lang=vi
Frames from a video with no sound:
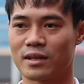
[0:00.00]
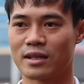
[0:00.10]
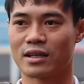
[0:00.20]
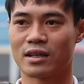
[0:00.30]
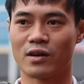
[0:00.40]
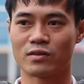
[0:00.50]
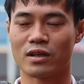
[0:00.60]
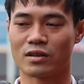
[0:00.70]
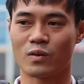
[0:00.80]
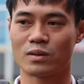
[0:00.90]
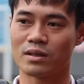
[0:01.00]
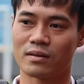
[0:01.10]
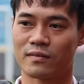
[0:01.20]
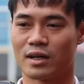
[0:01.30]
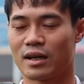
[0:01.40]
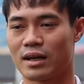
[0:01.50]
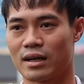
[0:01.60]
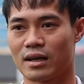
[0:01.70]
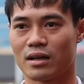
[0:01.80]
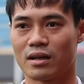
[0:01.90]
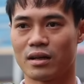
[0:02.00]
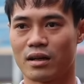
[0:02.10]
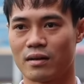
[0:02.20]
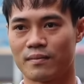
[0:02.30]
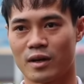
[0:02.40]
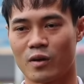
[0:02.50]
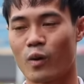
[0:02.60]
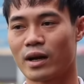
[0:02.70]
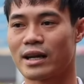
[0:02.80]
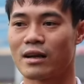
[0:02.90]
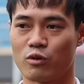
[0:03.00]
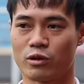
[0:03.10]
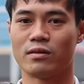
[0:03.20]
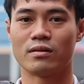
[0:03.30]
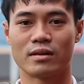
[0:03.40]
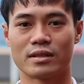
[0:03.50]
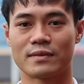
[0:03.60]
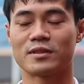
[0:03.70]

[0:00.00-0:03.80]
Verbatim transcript: Định đang thi đấu rất là tốt và và cố gắng để đạt mục tiêu sắp